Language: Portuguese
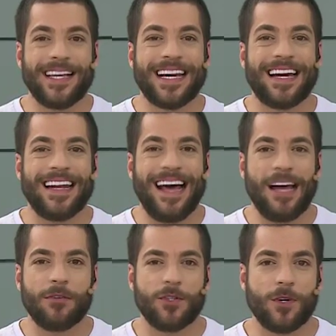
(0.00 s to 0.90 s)
e
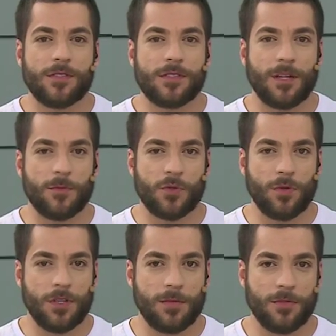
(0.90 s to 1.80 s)
claro que nós estamos
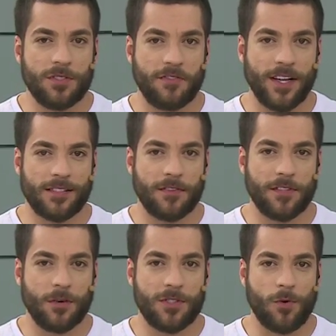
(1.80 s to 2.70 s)
no ritmo de festa,
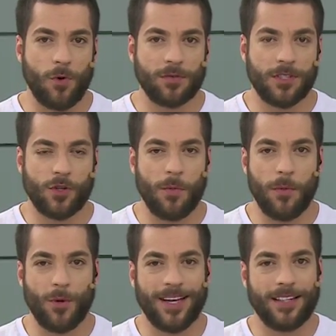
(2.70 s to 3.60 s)
afinal de contas,
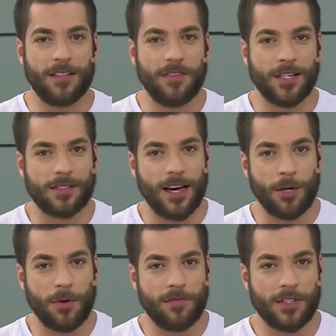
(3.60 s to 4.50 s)
comemorar
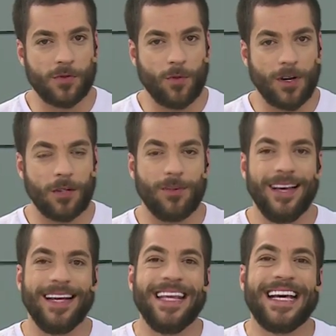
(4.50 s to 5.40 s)
aniversário uma vez no ano
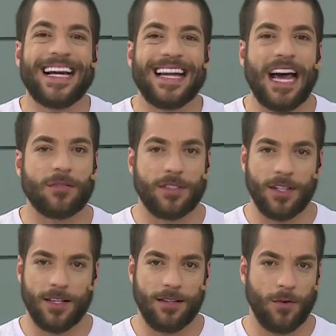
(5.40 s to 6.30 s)
e claro que
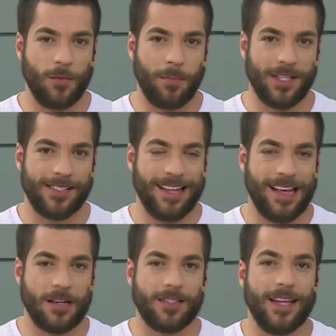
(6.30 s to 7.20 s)
tem que ter algum
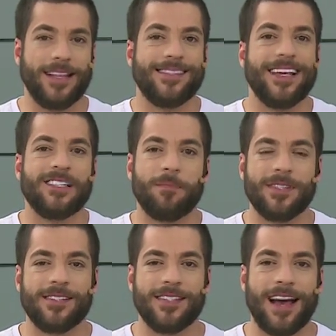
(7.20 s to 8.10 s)
presente, tem que ser
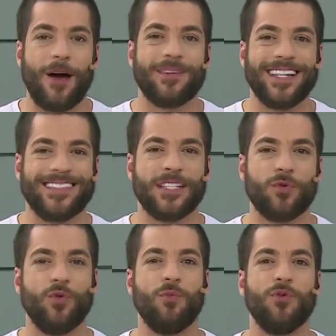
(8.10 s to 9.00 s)
especial e tem que ser
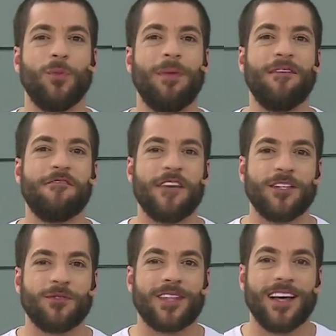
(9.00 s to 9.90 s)
tudo muito bem
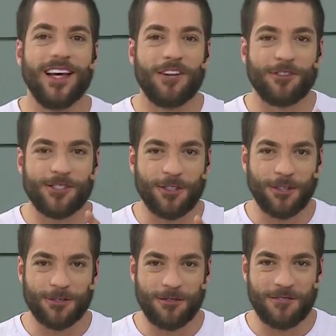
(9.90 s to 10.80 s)
feito, né? Você é o
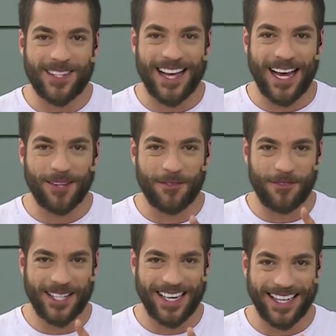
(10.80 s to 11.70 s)
nosso convidado,
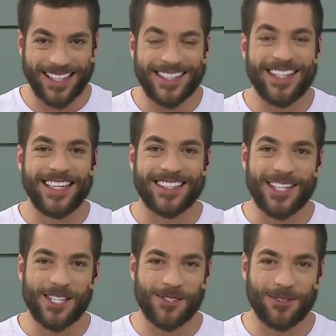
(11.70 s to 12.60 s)
fica aí,
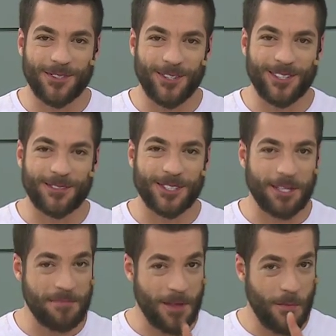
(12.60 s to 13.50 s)
deixa o controle no
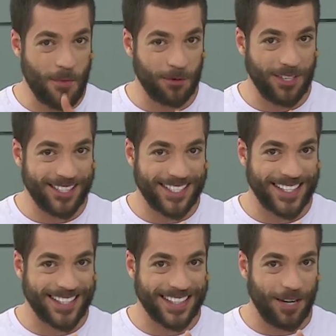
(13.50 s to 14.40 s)
chão, não muda de
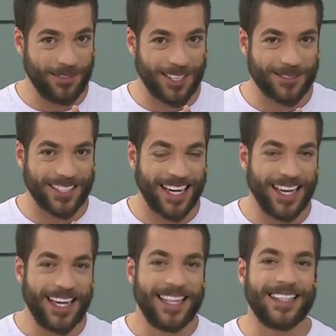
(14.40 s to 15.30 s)
canal não,
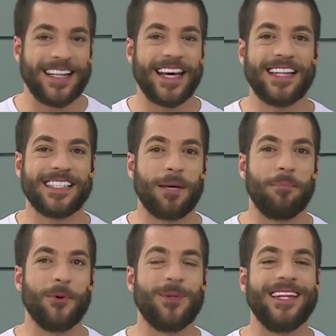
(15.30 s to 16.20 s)
tá? Tem ela que é
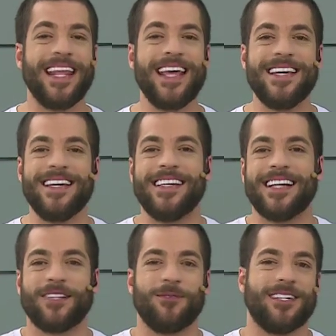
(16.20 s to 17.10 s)

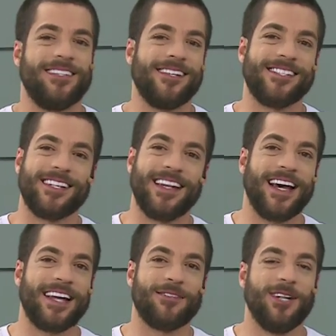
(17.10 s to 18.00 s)
pioneira do
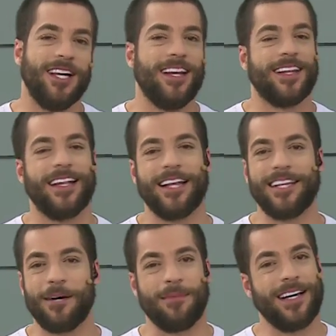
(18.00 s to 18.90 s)
artesanato,
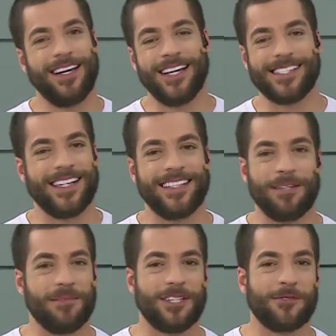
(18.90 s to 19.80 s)
nada mais,
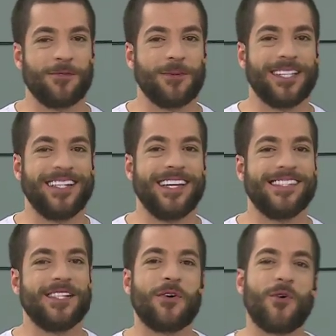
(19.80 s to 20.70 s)
nada menos do que
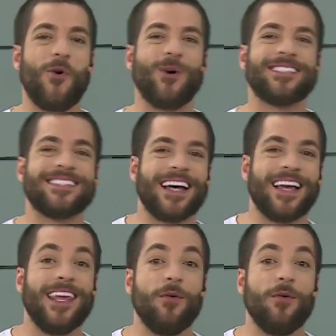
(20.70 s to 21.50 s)
Daisy Costa.